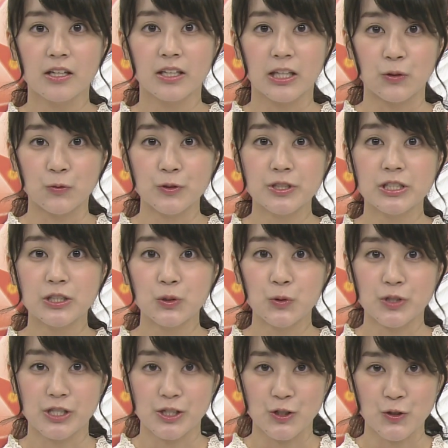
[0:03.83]
岐阜市の
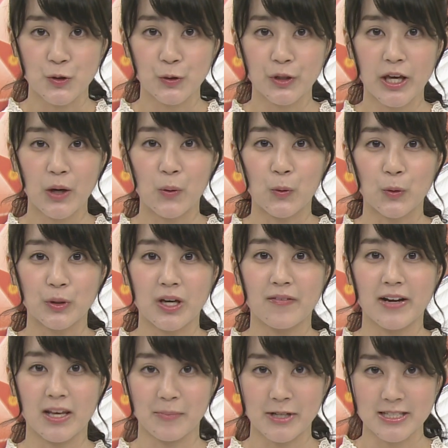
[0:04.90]
市場で行
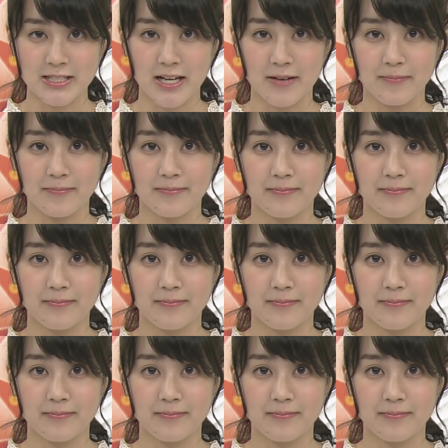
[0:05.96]
われました。